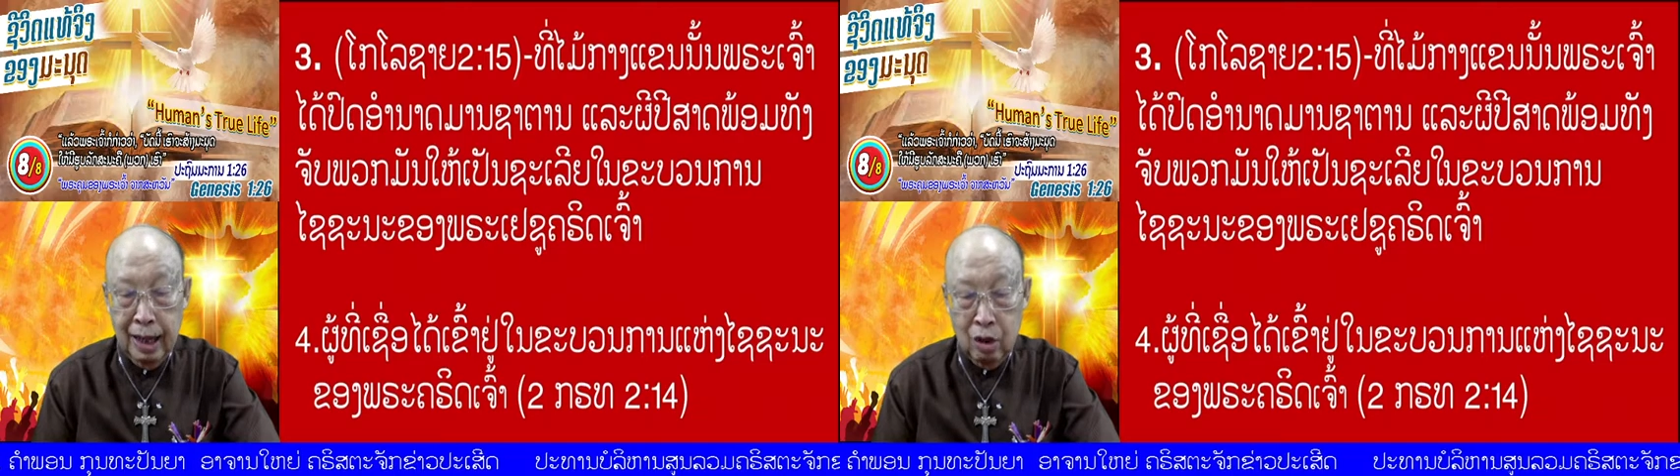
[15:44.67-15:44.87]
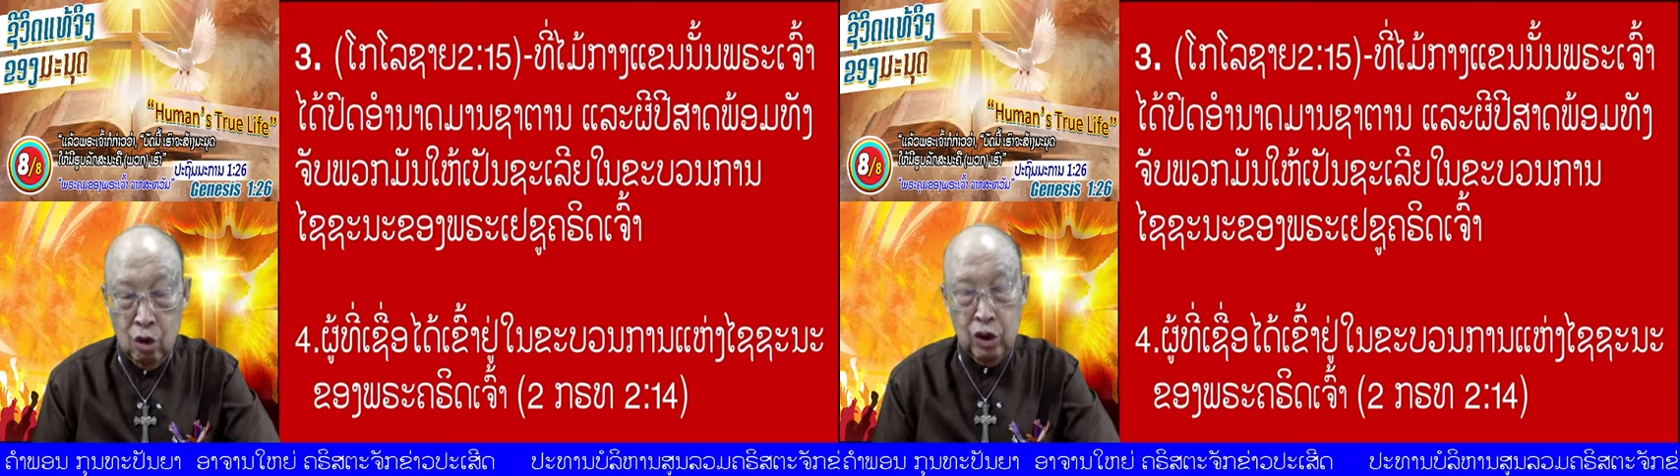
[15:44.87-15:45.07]

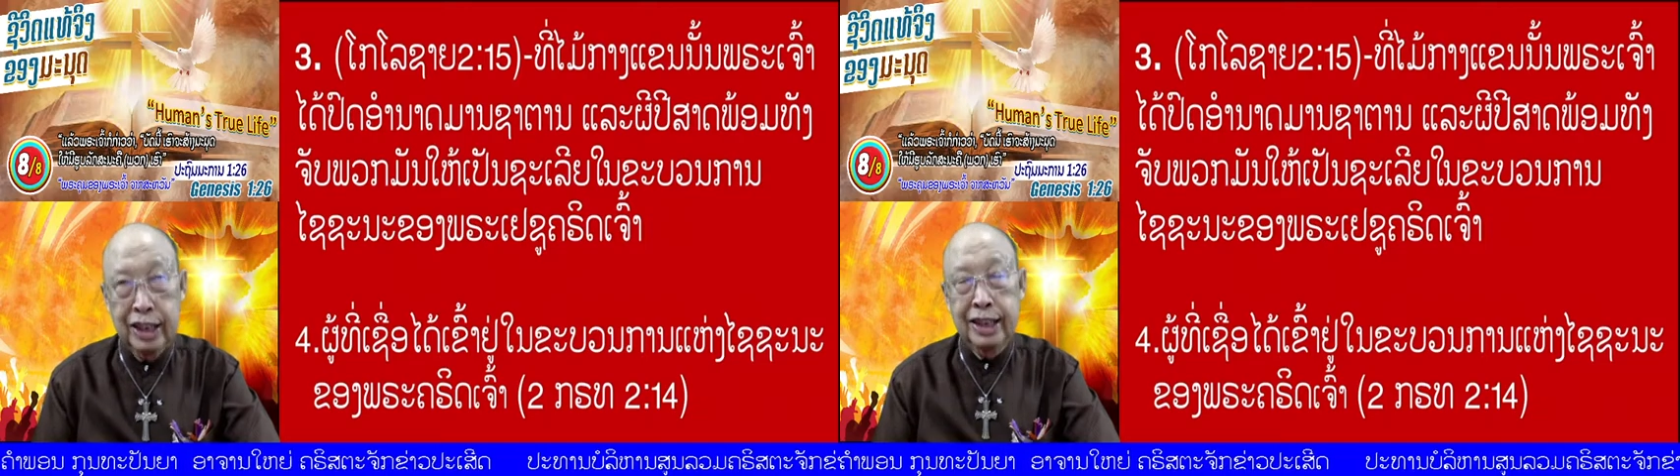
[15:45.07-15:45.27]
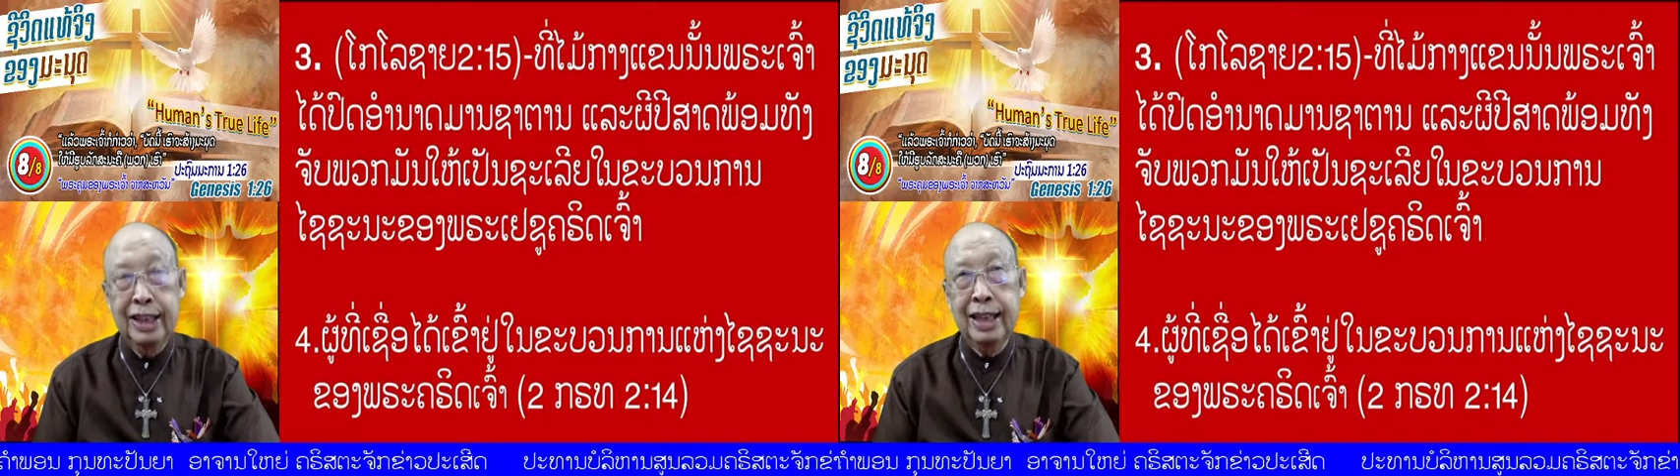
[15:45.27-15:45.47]
คงเข
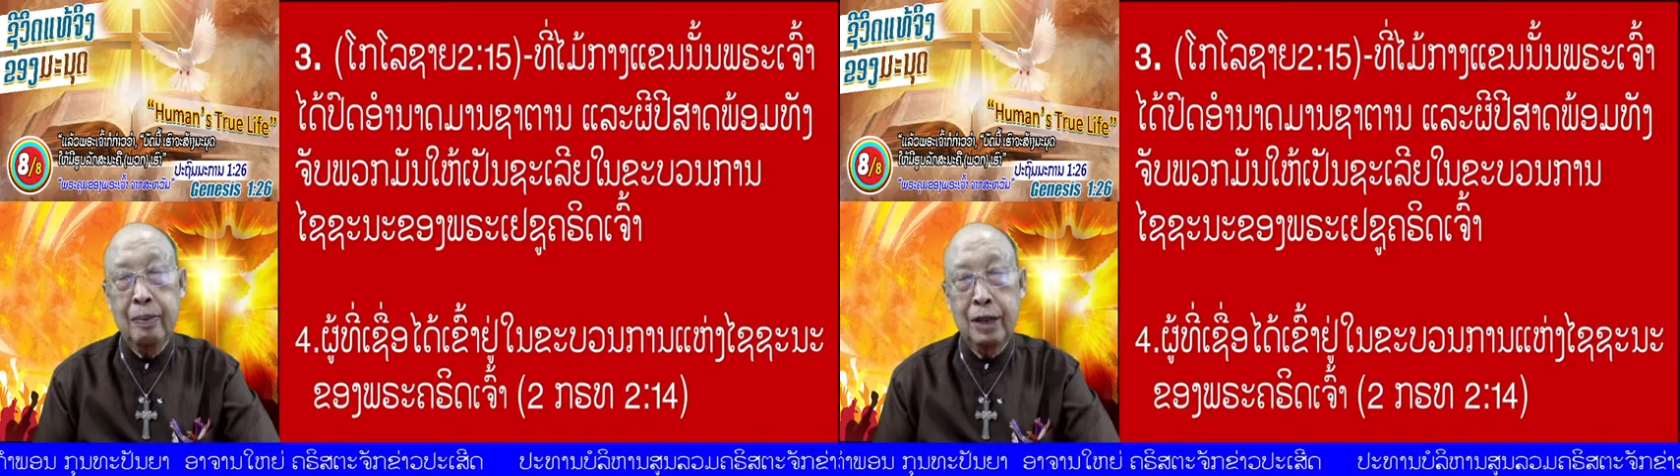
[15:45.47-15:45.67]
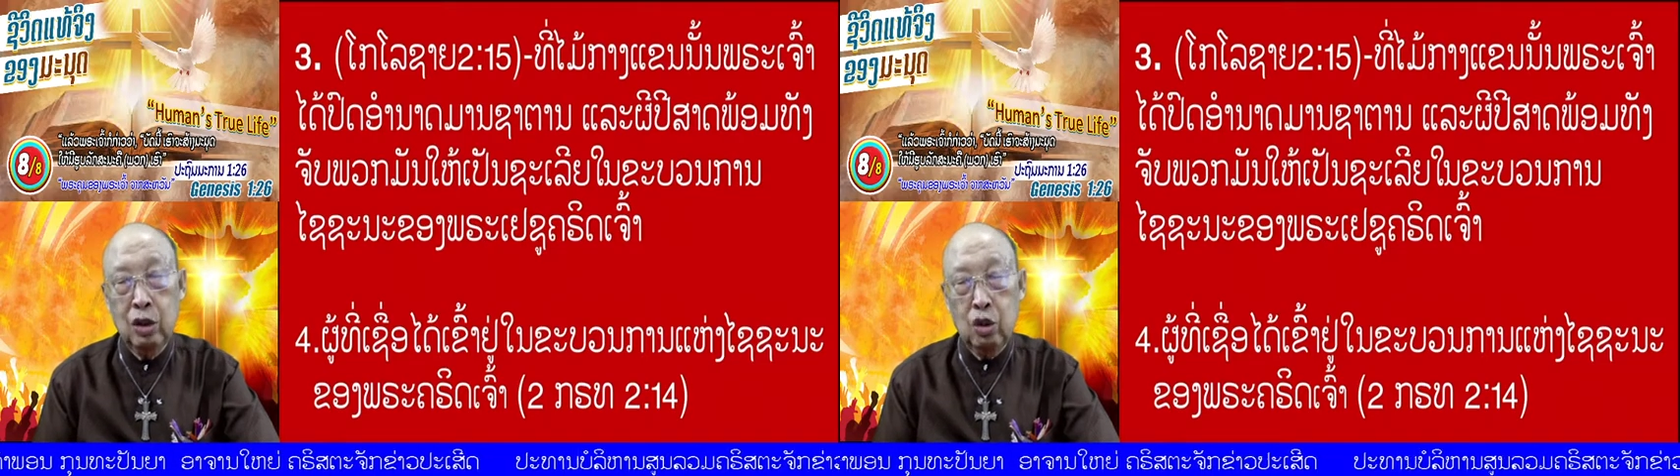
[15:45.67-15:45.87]
ตที่สาม
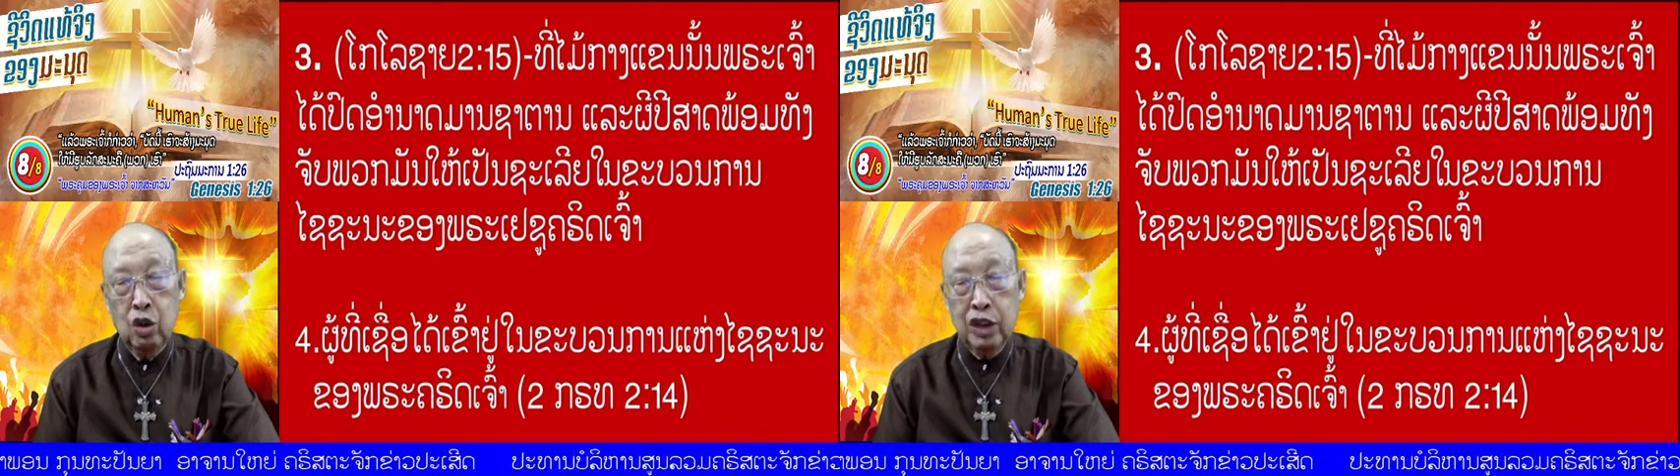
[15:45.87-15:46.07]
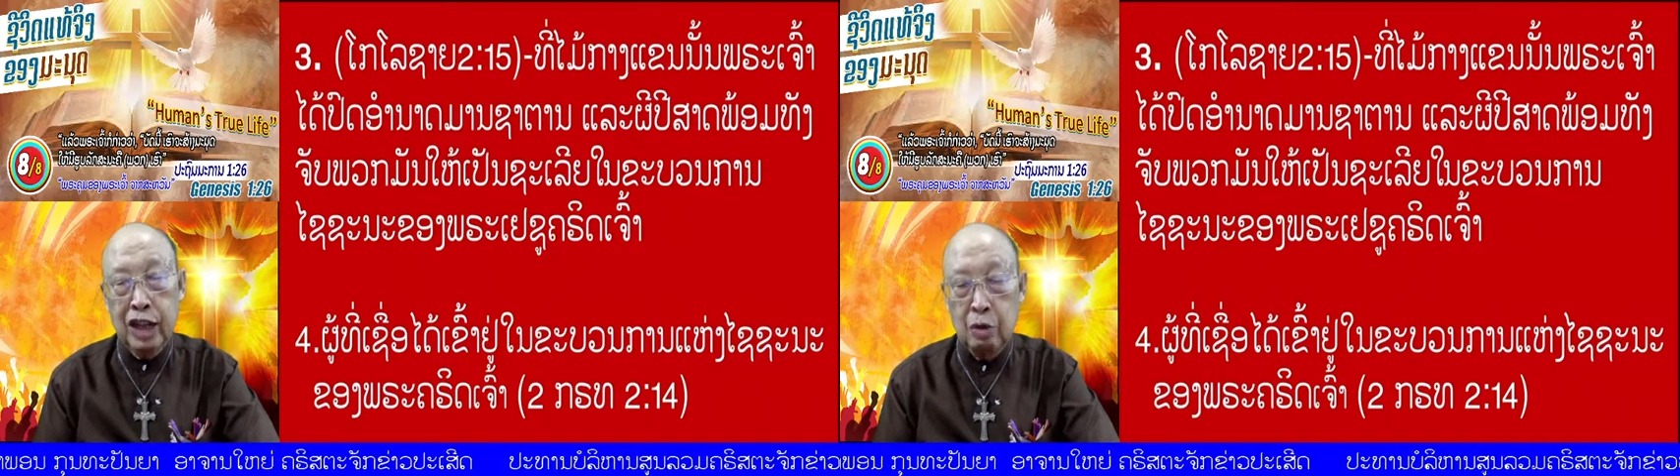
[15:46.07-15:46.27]
นี่กุลุไซ